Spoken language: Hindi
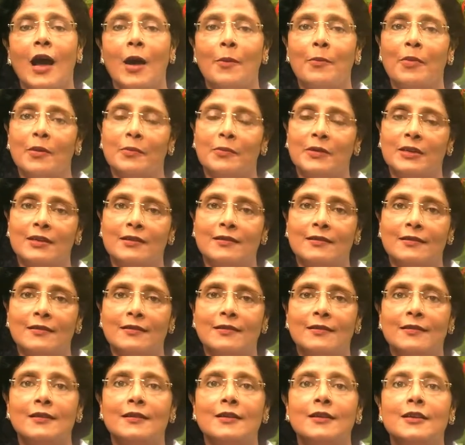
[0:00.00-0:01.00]
आभा
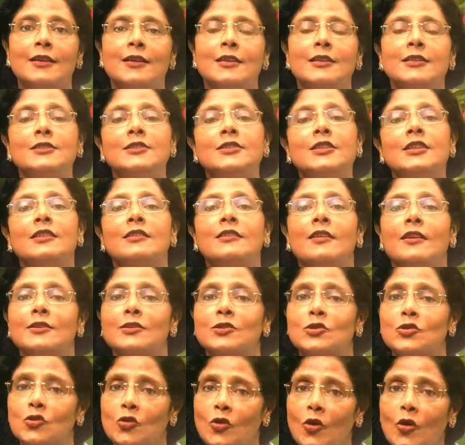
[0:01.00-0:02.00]
मंडल जितना
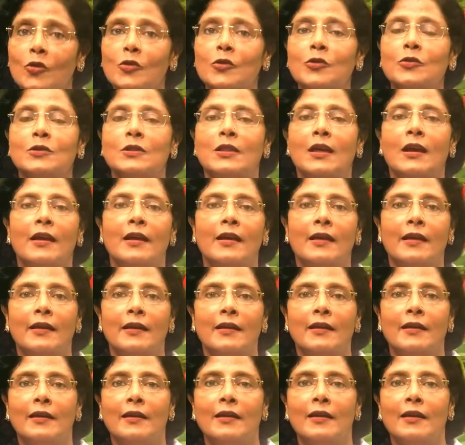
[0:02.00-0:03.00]
स्ट्रांग होता है
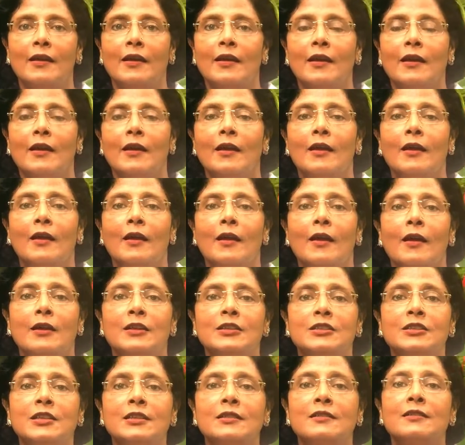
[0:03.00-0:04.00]

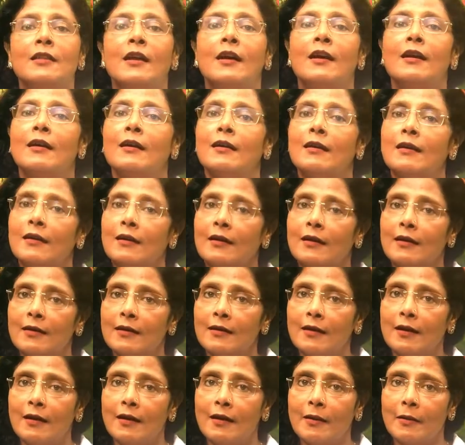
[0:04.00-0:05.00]
जितना
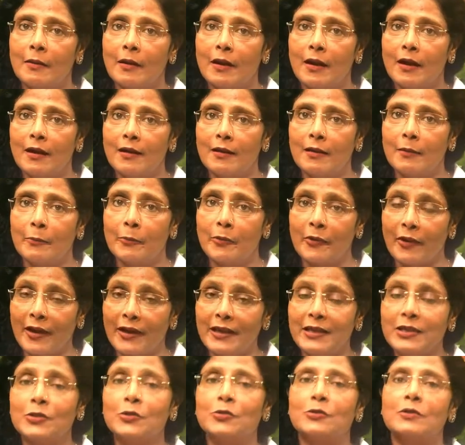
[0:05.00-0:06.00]

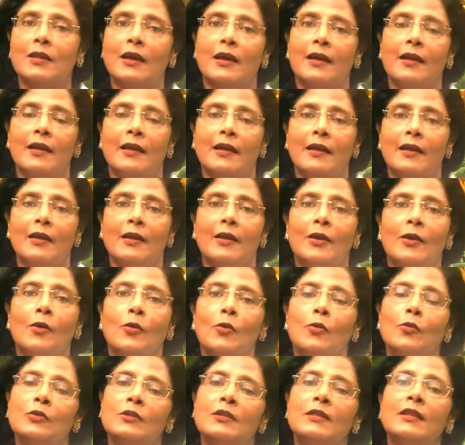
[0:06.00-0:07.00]
ब्राइट होता है
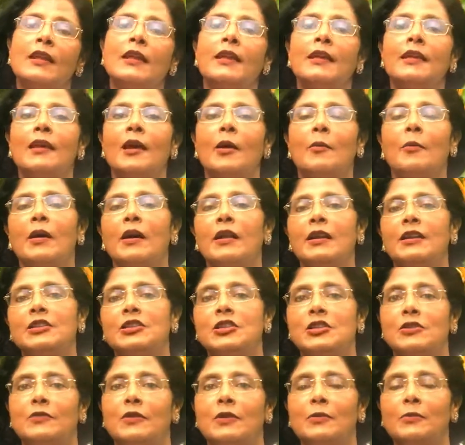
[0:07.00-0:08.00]
उतने ही हमारे
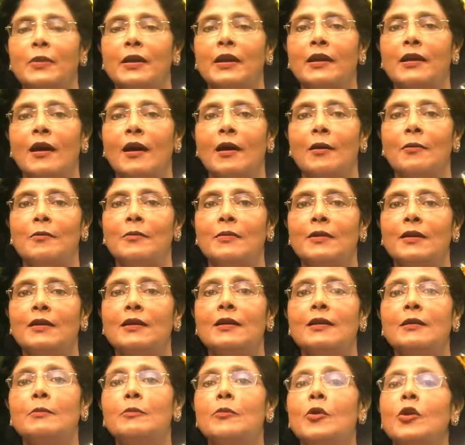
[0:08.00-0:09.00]
जीवन में काम
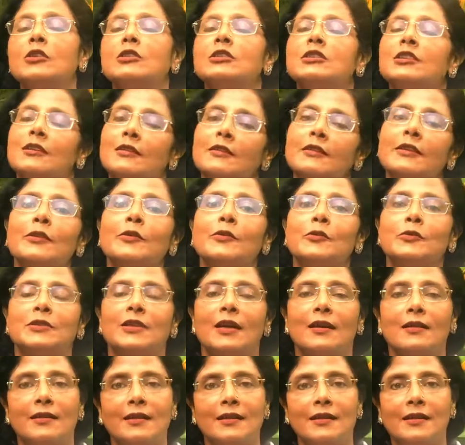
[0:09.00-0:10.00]
बहुत जल्दी हो
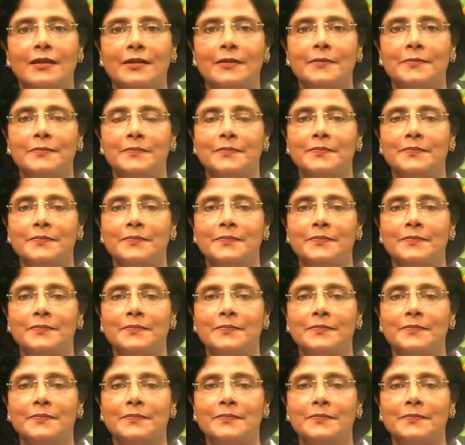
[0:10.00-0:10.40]
जाते हैं